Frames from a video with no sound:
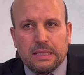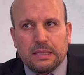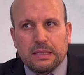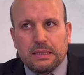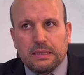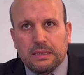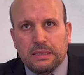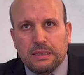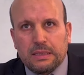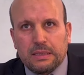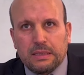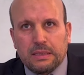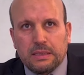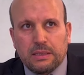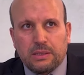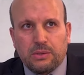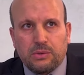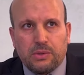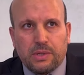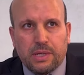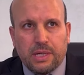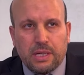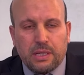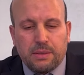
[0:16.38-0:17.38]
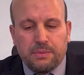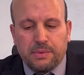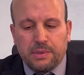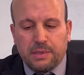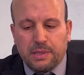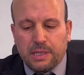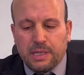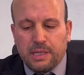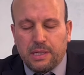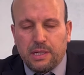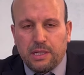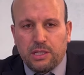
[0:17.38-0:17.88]
أه، نرحب
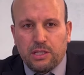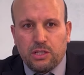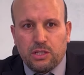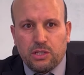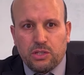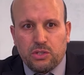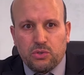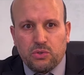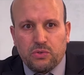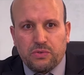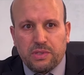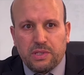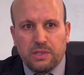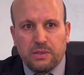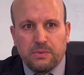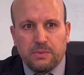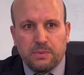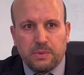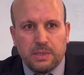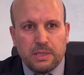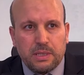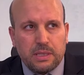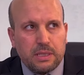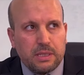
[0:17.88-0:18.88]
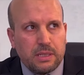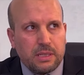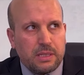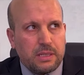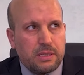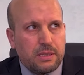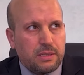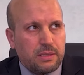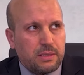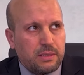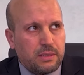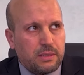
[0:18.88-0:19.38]
بقناة شوف تي في
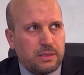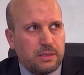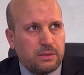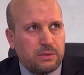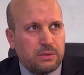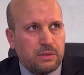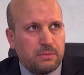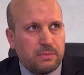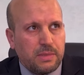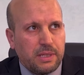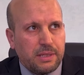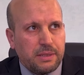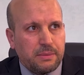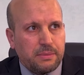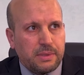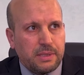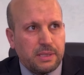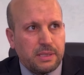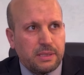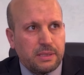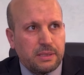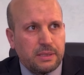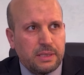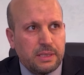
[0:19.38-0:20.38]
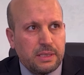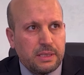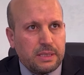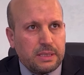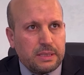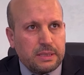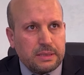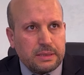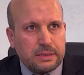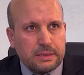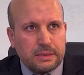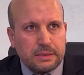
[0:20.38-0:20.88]
قناة كل معرفة
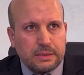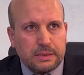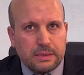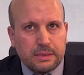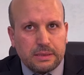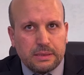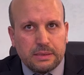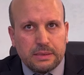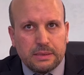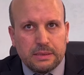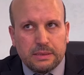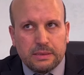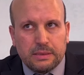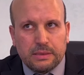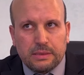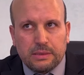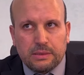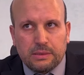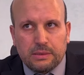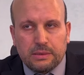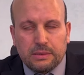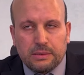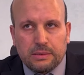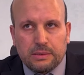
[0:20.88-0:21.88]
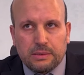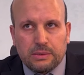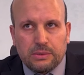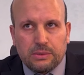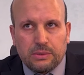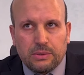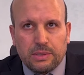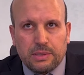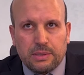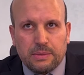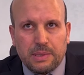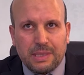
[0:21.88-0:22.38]
أه،
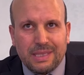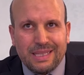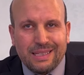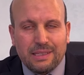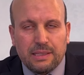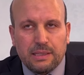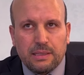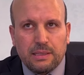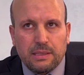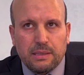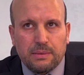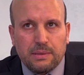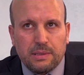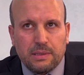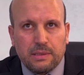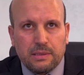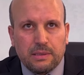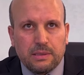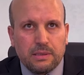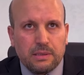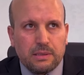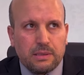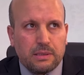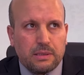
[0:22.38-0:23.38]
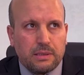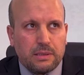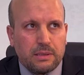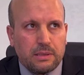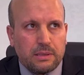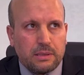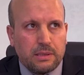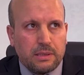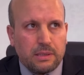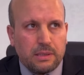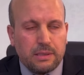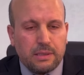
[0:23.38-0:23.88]
خصوصا لتغطية
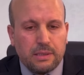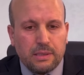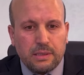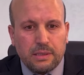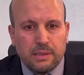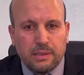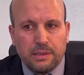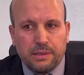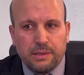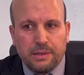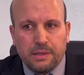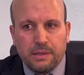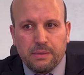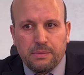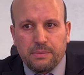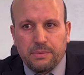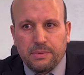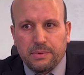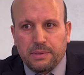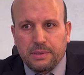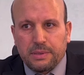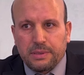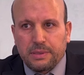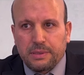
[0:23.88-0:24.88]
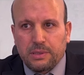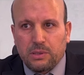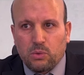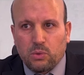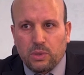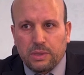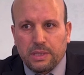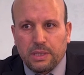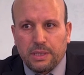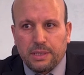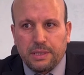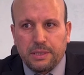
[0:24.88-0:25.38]
أه، هذا الإضراب
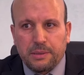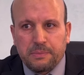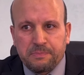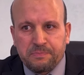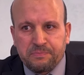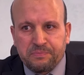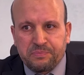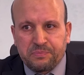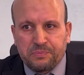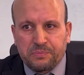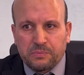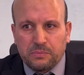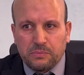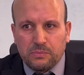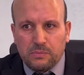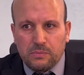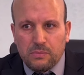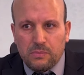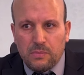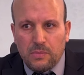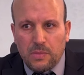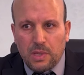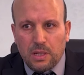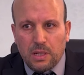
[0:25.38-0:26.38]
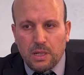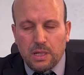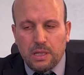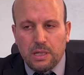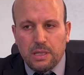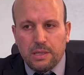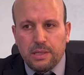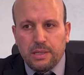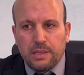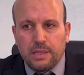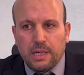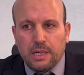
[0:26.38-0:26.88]
الوطني
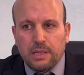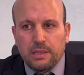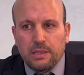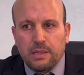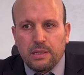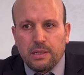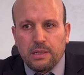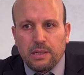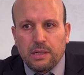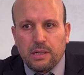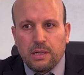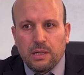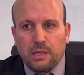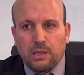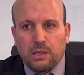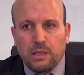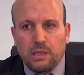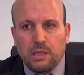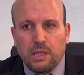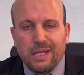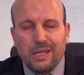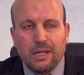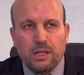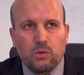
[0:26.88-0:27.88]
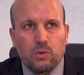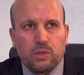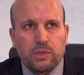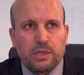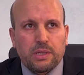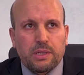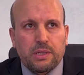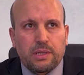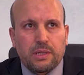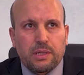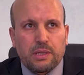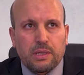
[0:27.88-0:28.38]
الذي دعت إليه الهيئة
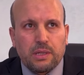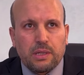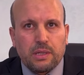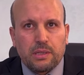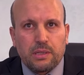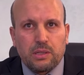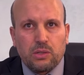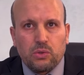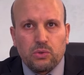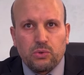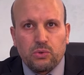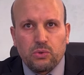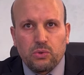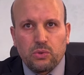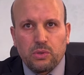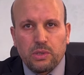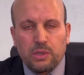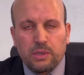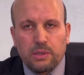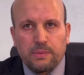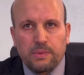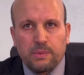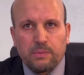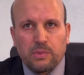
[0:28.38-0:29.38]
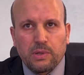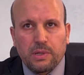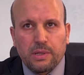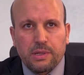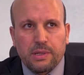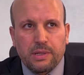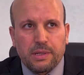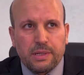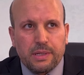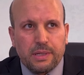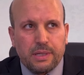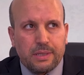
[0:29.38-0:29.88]
الوطنية للعدول
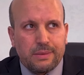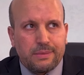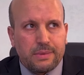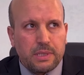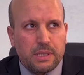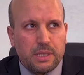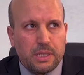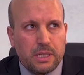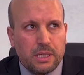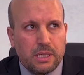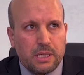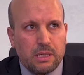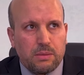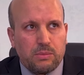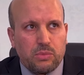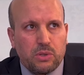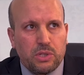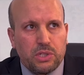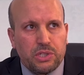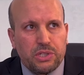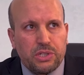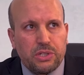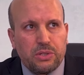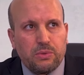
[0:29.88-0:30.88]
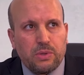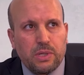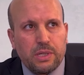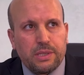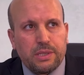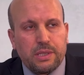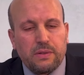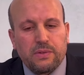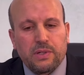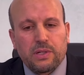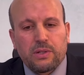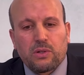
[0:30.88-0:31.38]
مقررها التاريخ 24
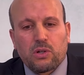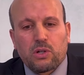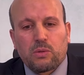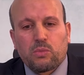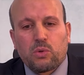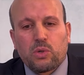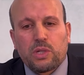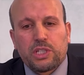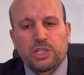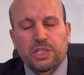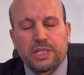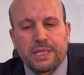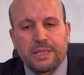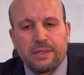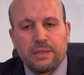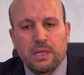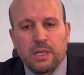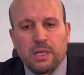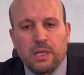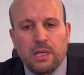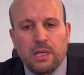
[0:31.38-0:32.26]
واحد 2024